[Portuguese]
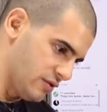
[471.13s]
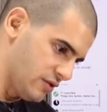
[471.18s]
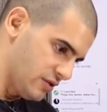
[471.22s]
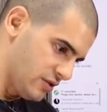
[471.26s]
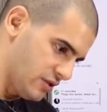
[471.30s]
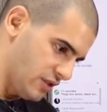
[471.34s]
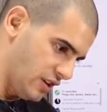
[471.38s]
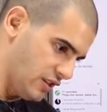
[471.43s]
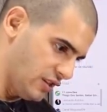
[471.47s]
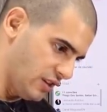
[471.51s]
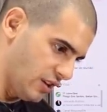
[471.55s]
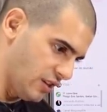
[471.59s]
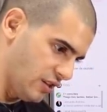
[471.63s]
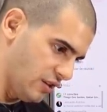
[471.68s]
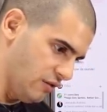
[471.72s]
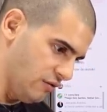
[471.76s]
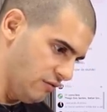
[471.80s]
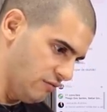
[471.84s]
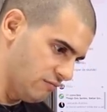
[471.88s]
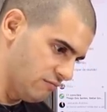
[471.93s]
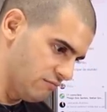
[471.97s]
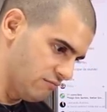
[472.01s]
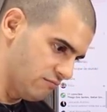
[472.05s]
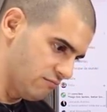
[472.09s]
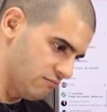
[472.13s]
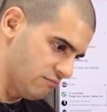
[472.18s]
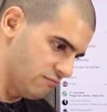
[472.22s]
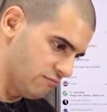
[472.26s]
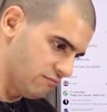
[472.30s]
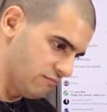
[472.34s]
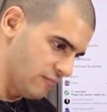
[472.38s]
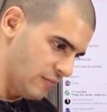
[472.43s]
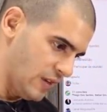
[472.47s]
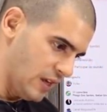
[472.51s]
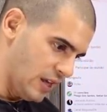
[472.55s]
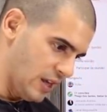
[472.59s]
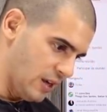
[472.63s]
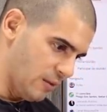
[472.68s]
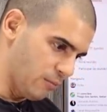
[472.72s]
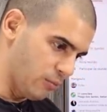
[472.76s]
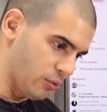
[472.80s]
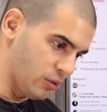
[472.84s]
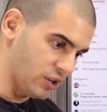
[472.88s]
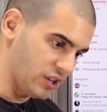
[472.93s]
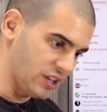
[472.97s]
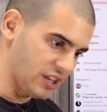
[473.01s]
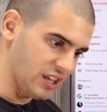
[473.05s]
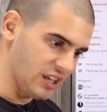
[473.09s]
Você entendeu?
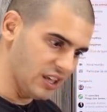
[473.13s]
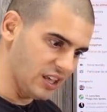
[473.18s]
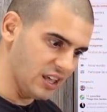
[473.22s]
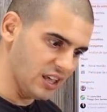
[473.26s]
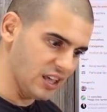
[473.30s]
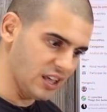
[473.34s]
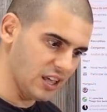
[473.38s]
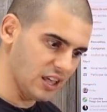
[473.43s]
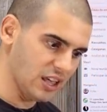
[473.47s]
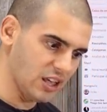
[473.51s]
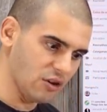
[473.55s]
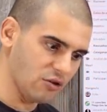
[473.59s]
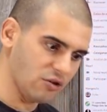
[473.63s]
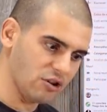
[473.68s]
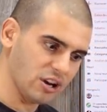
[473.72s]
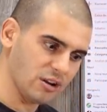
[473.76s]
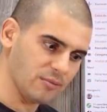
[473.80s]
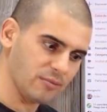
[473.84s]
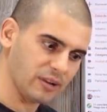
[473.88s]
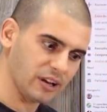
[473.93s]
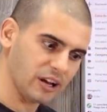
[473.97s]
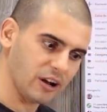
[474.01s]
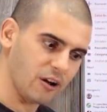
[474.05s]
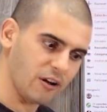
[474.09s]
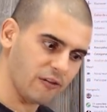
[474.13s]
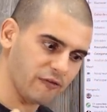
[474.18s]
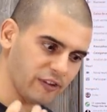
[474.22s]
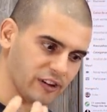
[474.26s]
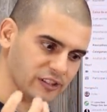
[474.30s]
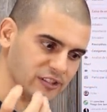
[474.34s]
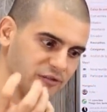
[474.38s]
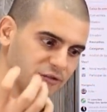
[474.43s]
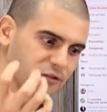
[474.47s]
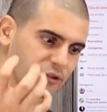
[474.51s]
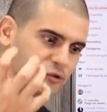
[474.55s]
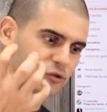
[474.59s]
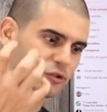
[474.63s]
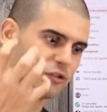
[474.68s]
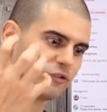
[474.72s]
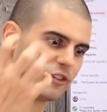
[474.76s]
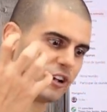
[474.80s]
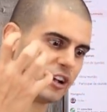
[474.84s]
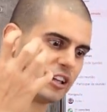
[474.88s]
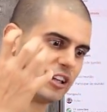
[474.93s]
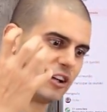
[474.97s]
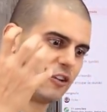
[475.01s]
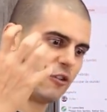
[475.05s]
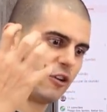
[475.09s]
Porque eu queria pegar uma fase
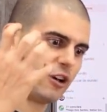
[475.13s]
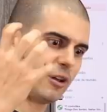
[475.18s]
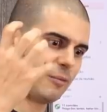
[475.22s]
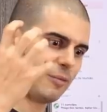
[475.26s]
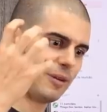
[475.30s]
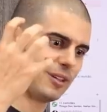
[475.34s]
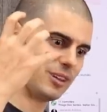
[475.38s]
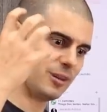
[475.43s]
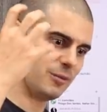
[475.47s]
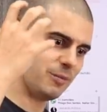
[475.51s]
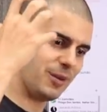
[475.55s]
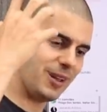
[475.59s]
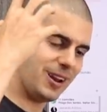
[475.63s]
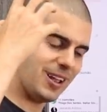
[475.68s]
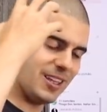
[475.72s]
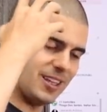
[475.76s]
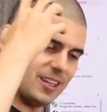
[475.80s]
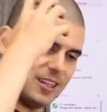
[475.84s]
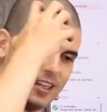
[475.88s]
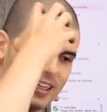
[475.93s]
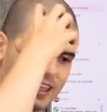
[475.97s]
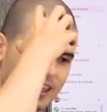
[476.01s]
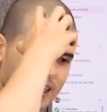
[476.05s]
filosófica aqui agora, padre, peraí.